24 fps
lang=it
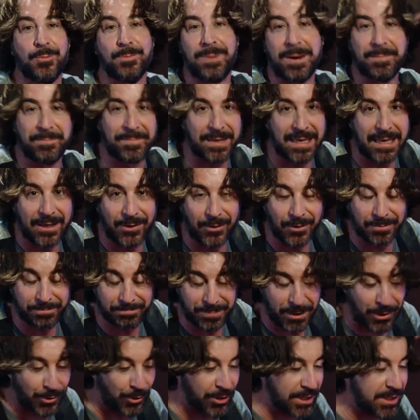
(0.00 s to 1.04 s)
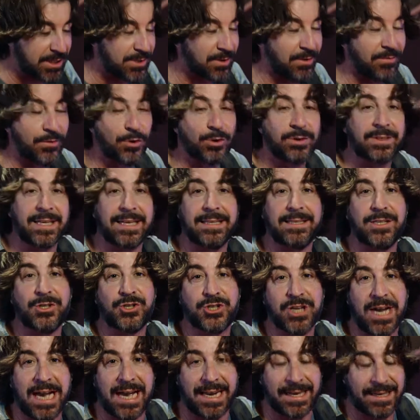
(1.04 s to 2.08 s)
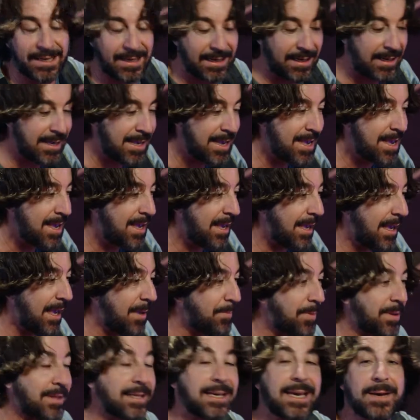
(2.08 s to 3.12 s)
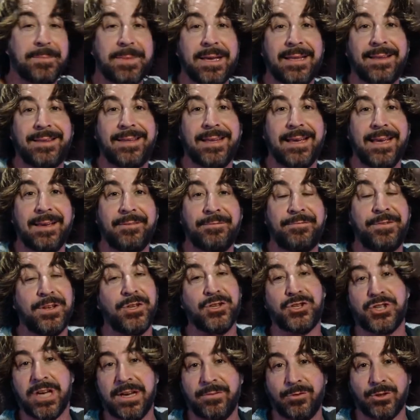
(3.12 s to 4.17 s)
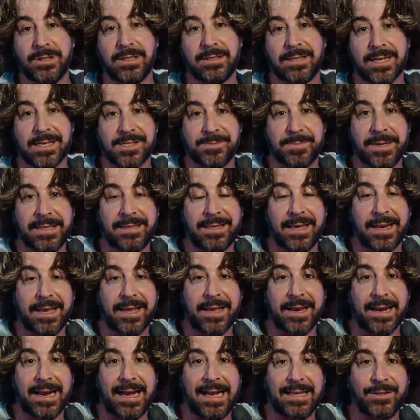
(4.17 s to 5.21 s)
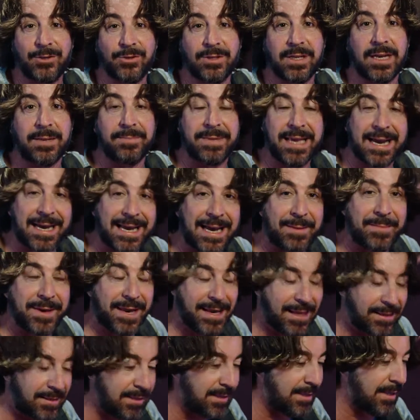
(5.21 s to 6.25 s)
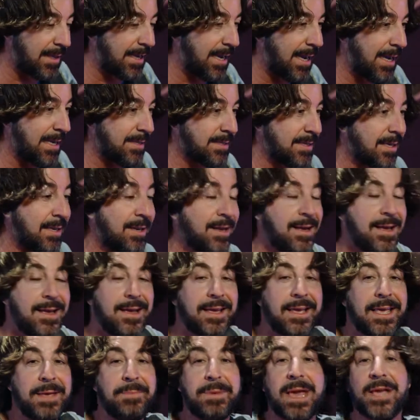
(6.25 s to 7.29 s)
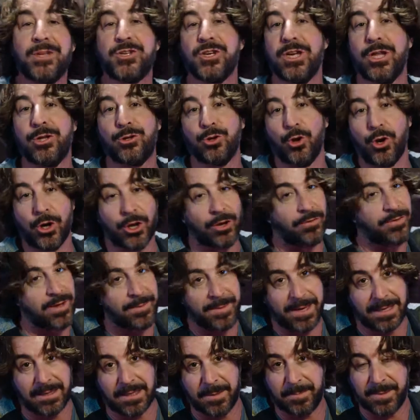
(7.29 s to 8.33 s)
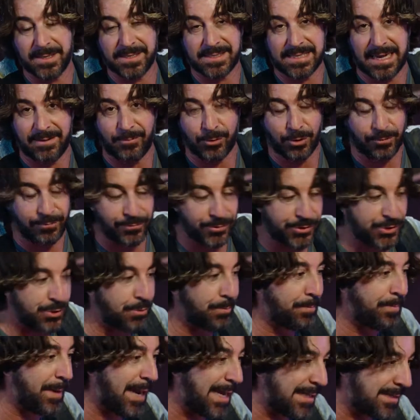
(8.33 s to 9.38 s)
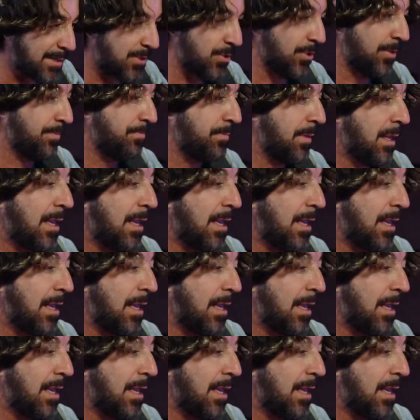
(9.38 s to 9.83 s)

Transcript: un bambino, piccolissimo, avevo 13 anni e praticamente fingevo di trasmettere in radio dalla mia cameretta di casa. I miei genitori ovviamente pensavano fossi un pazzo